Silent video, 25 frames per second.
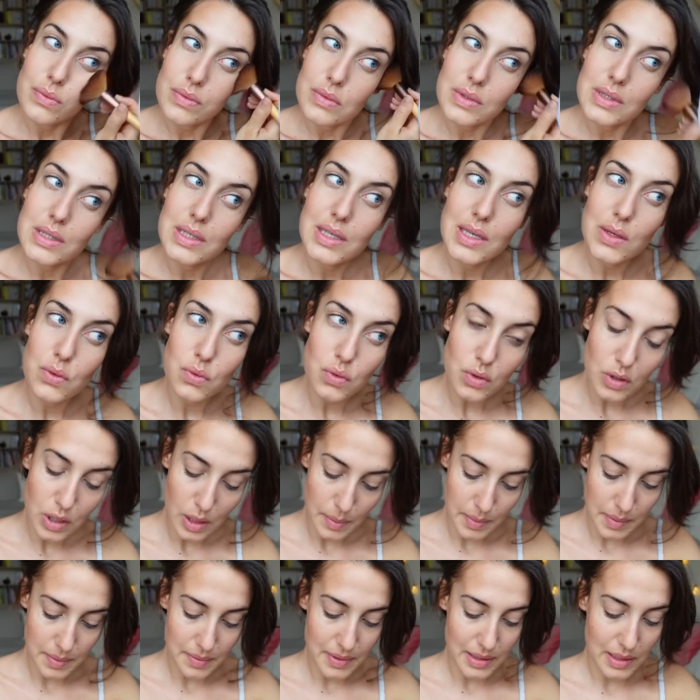Ce qui est cool
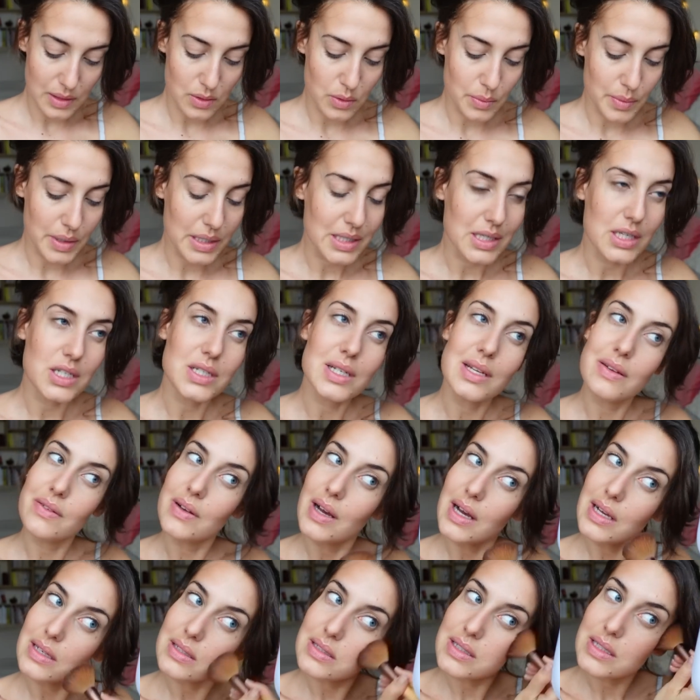quand même avec le maquillage
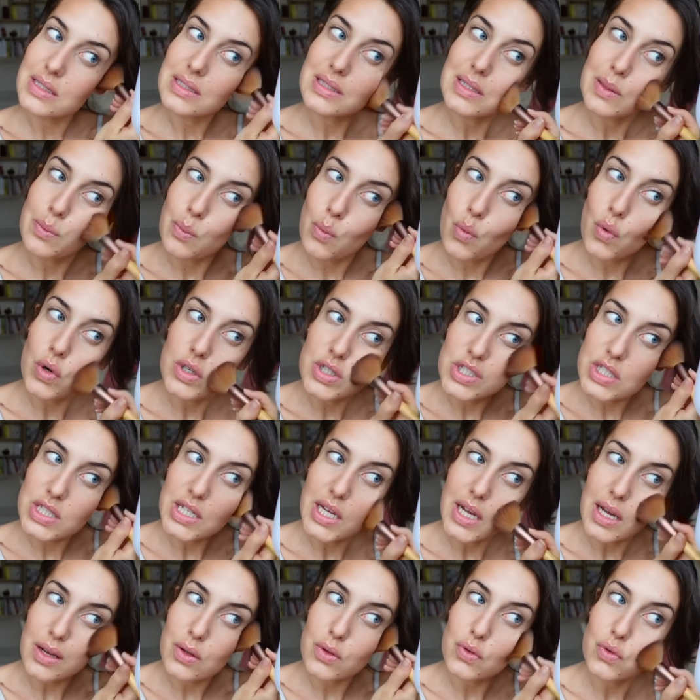d'Avera, c'est que c'est moins
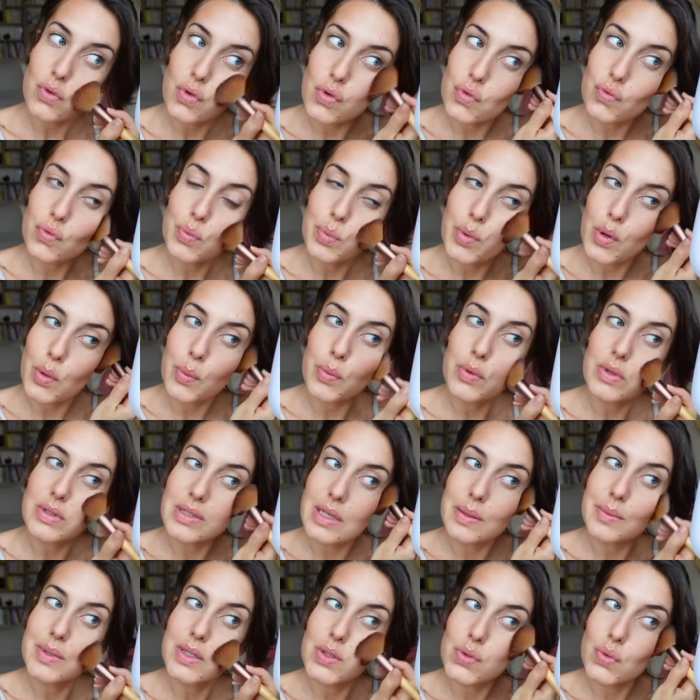cher que ce que je vous propose
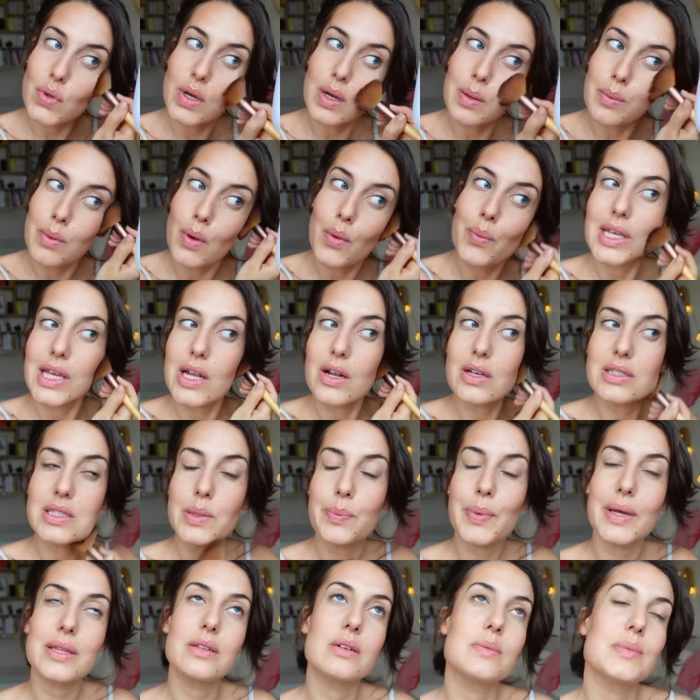habituellement. Et alors
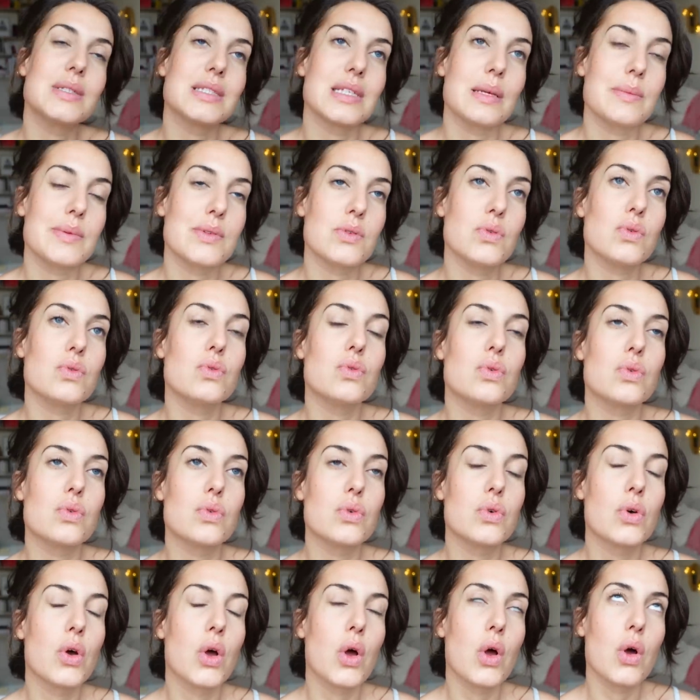c'est pas dans mes habitudes
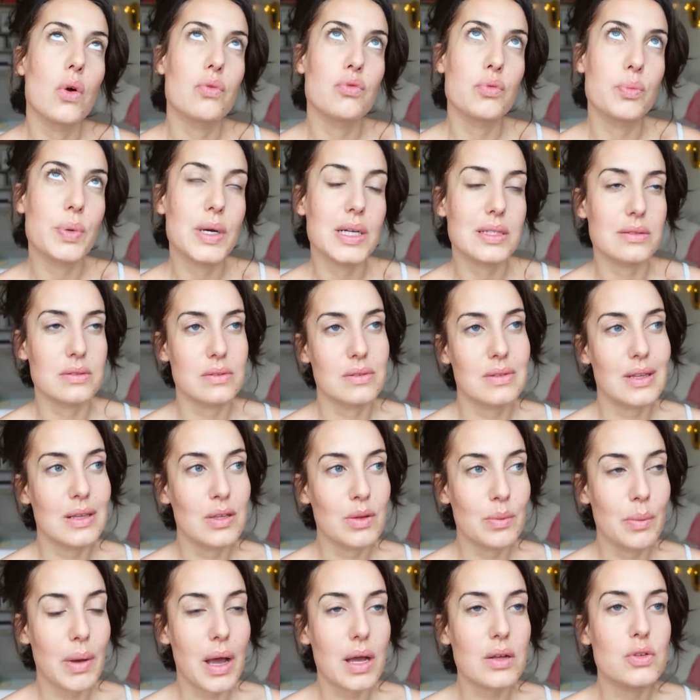de vous présenter
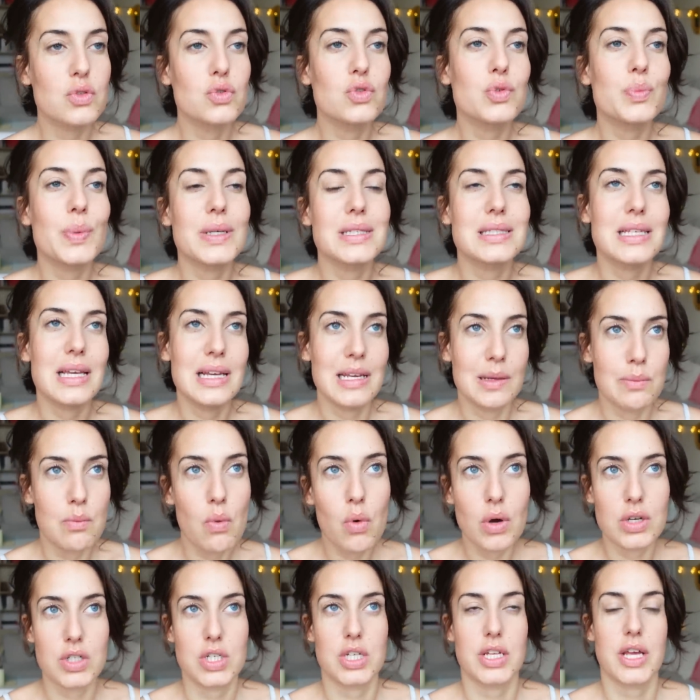une marque juste parce qu'elle est
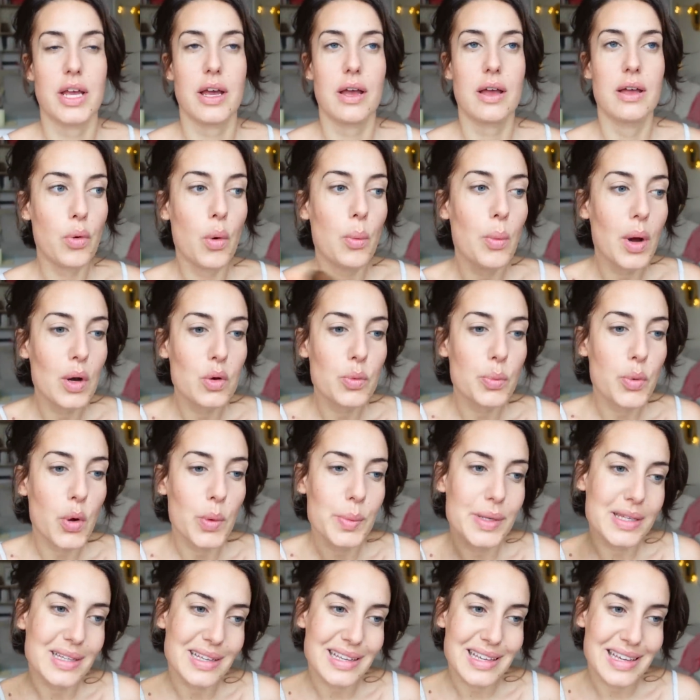moins chère. Pour moi, le
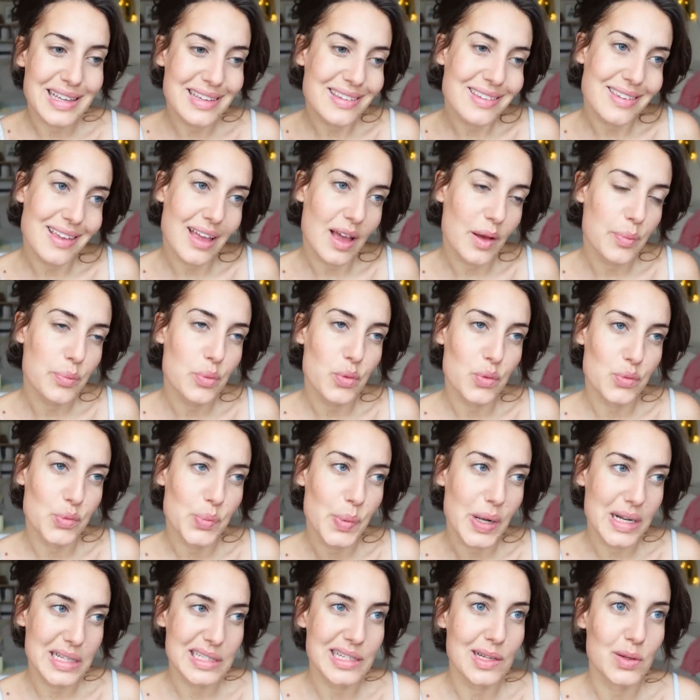premier des critères pour vous
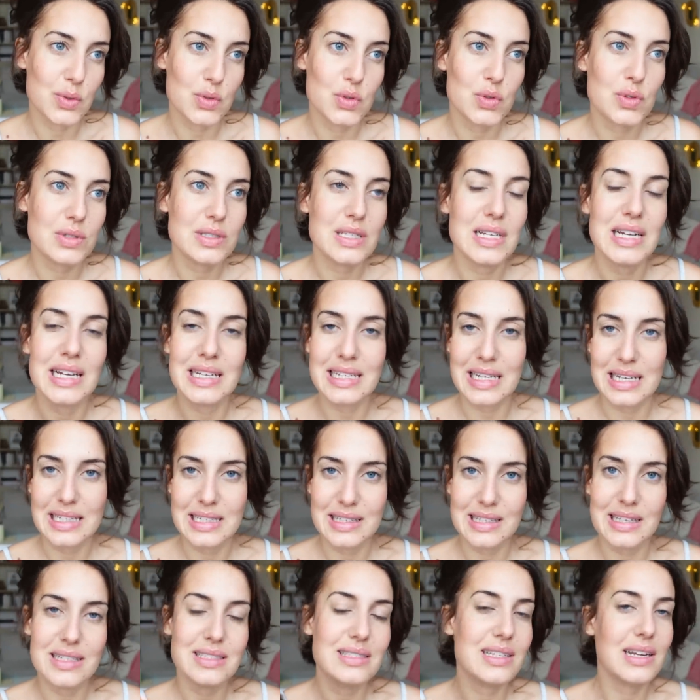parler de quelque chose, c'est la
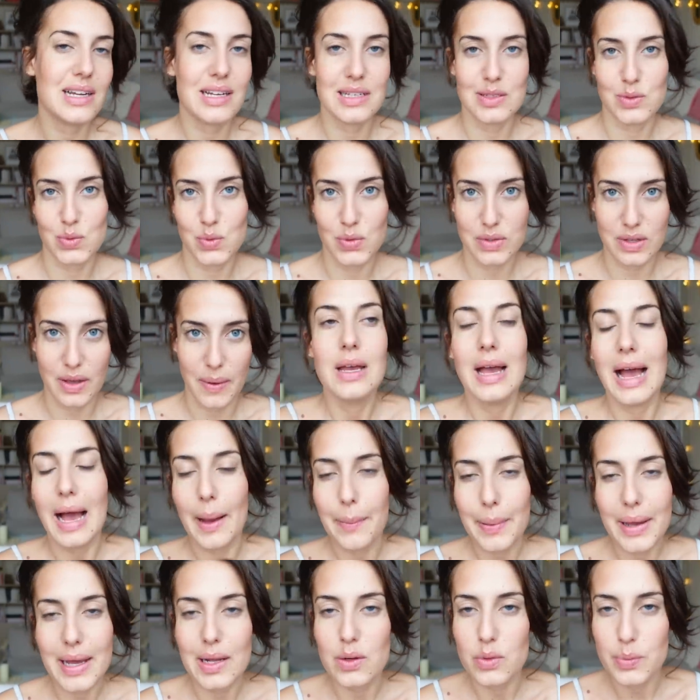qualité, c'est le résultat.
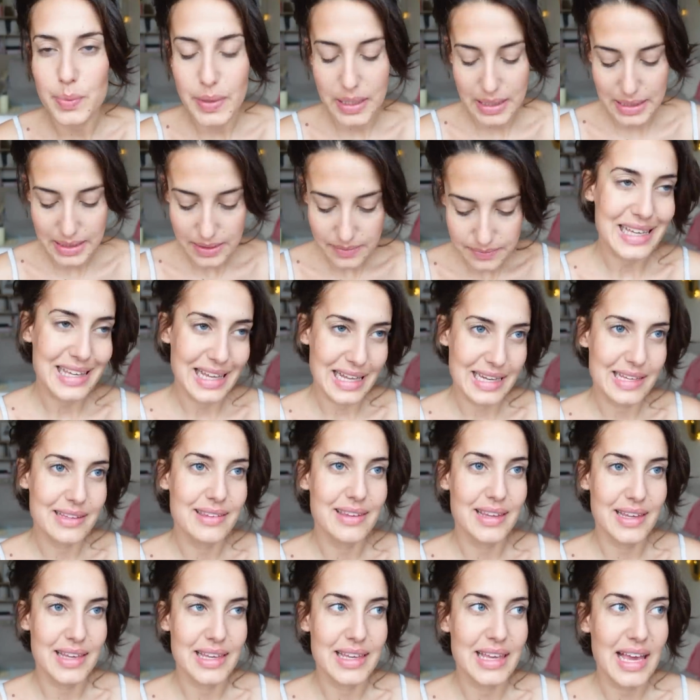Après le prix, la
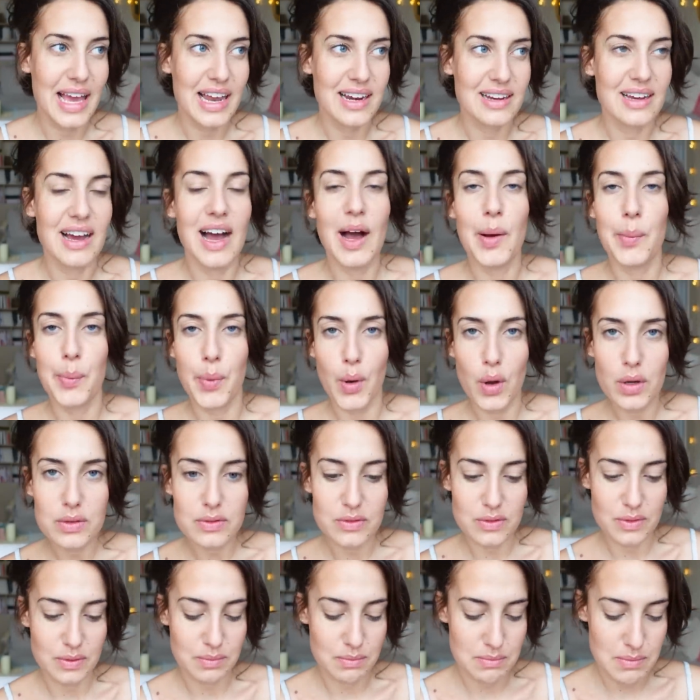qualité égale
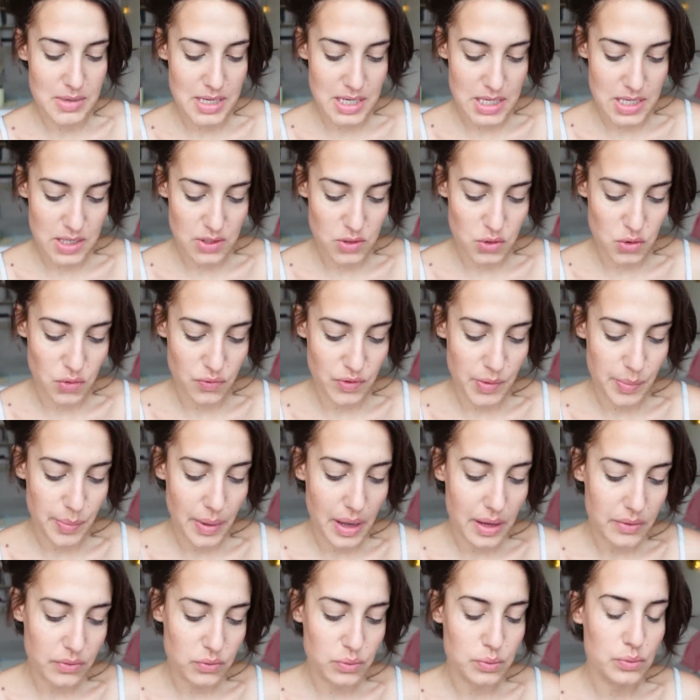importe, mais je vais
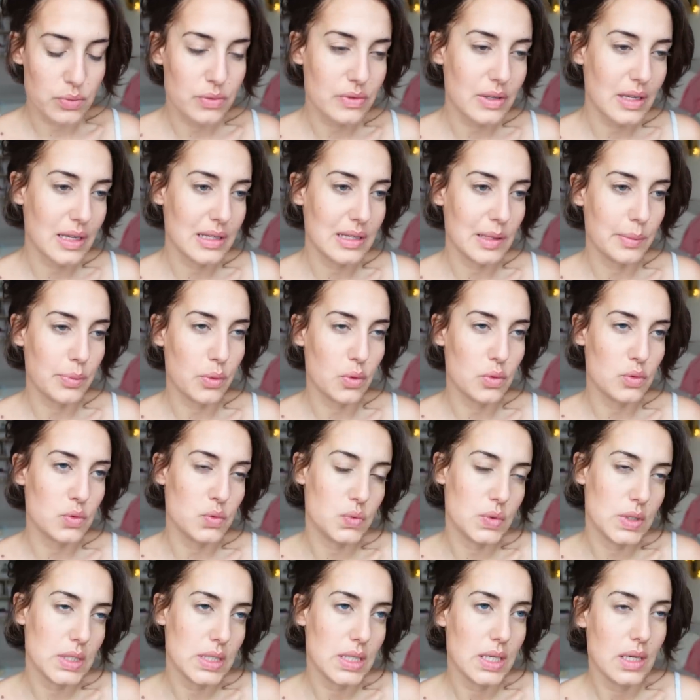pas vous montrer des
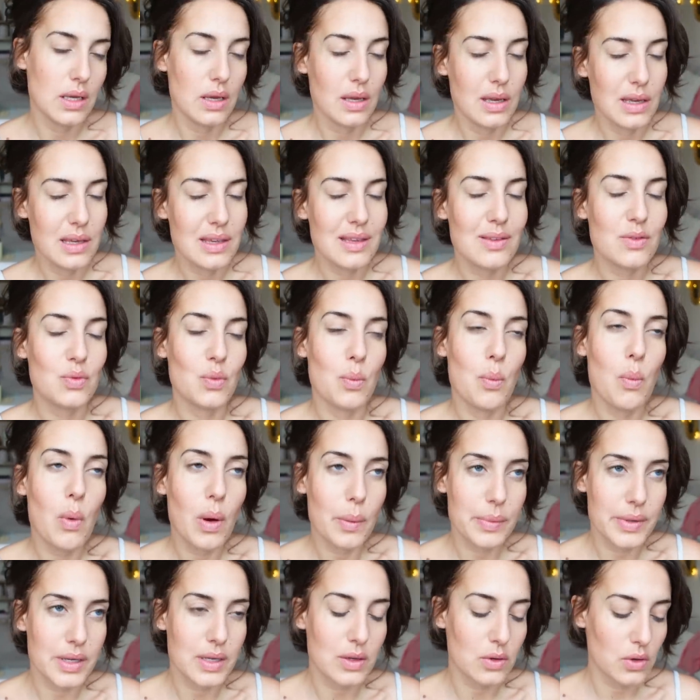produits qui sont
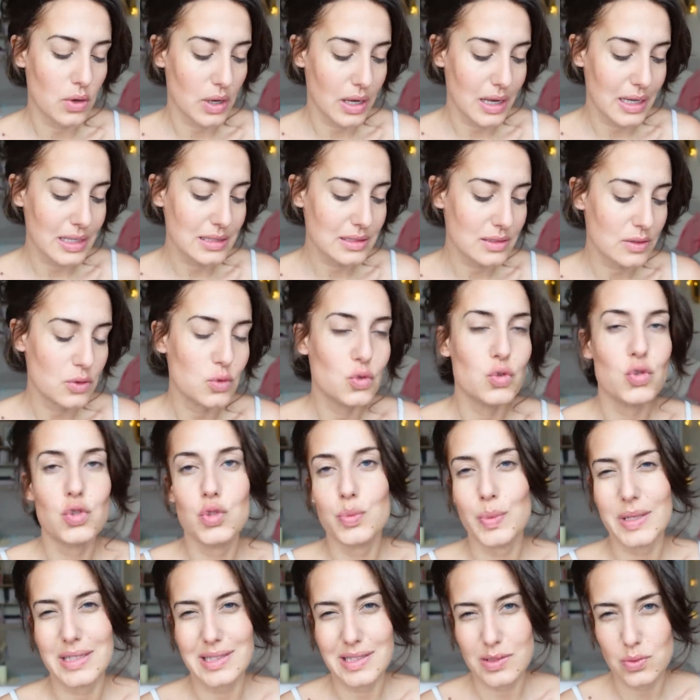moins bien que le reste
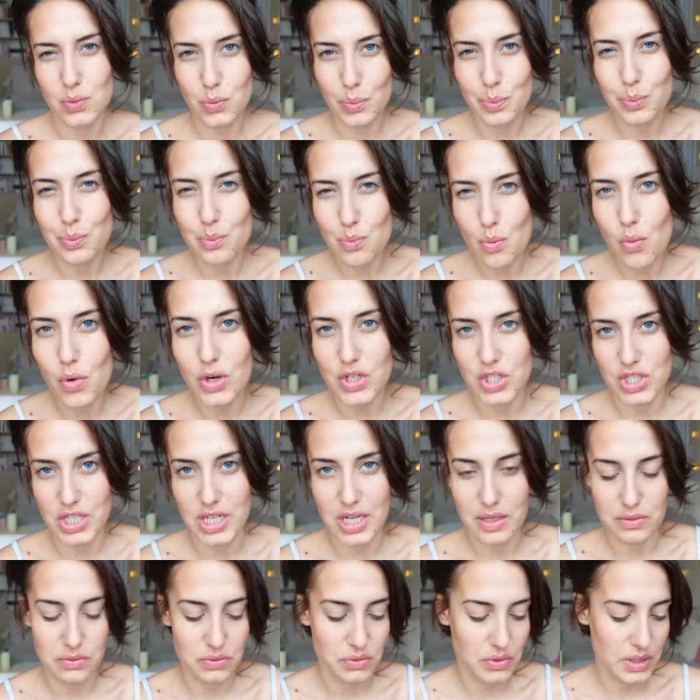juste parce qu'ils sont moins
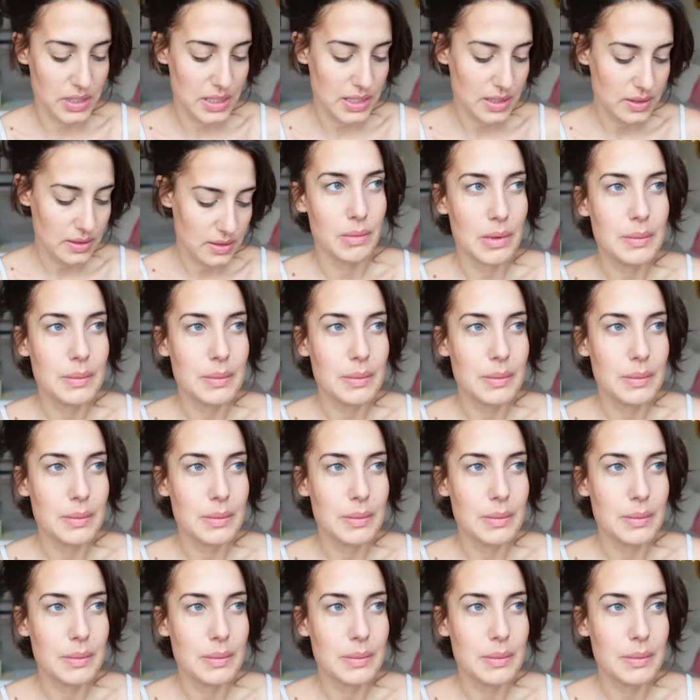chers, vous voyez.